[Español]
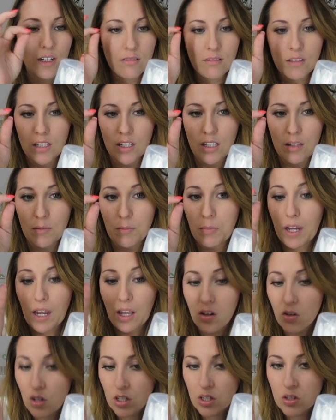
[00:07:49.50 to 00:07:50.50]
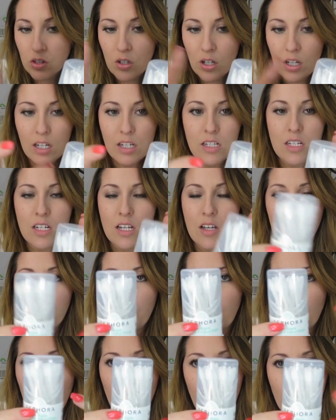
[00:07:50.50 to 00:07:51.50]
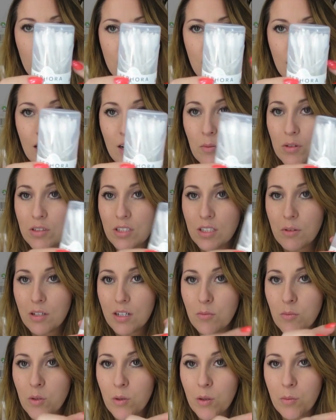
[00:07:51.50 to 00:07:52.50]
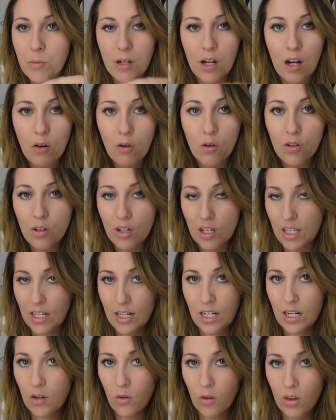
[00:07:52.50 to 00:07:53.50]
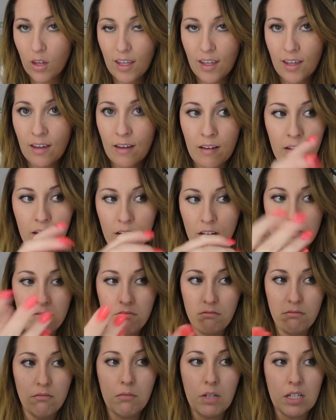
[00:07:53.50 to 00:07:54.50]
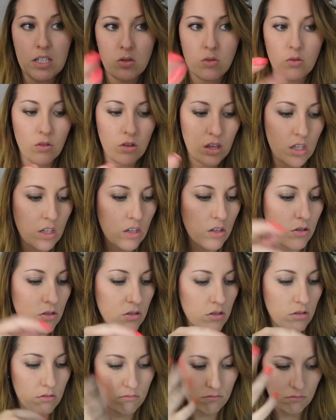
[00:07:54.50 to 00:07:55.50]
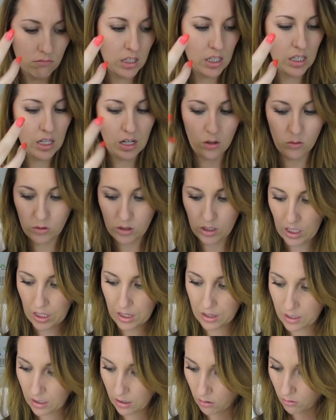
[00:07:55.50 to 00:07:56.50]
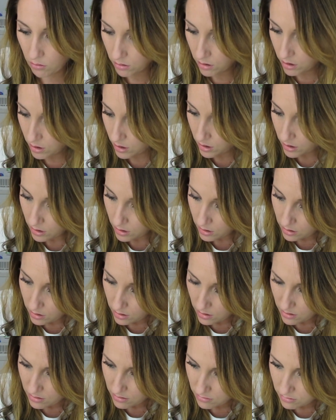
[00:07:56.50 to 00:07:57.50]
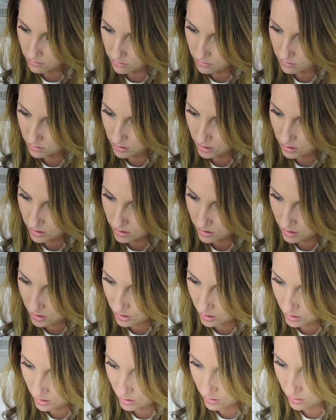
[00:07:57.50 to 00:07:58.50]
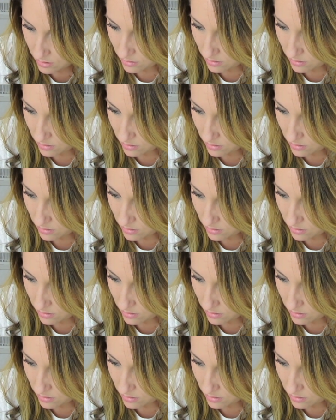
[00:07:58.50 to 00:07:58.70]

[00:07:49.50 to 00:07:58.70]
eh, pequeños retoques, pero lo que es el bote viene muy bien para luego rellenarlo de bastoncillos y reutilizarlo. Este...